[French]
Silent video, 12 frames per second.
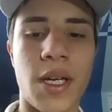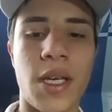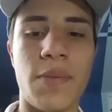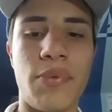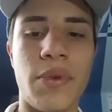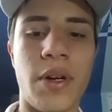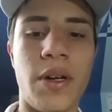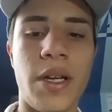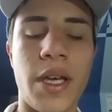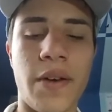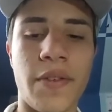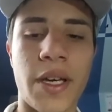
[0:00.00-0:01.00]
Et puis euh,
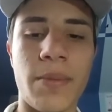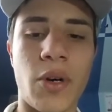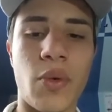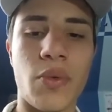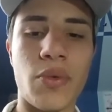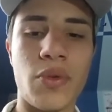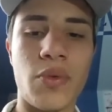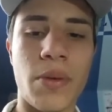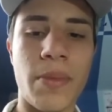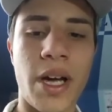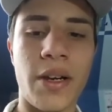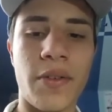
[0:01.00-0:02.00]
les Havrais ben, ont eu de
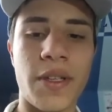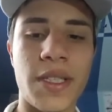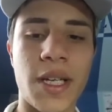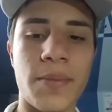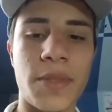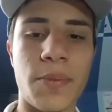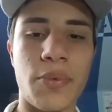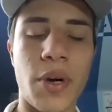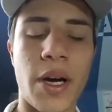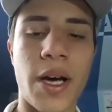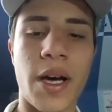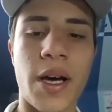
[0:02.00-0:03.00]
mal, on va dire, un petit peu
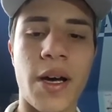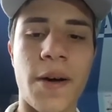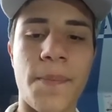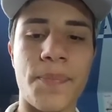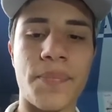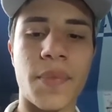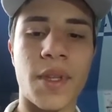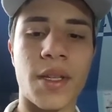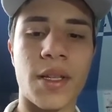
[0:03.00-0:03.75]
à, hum,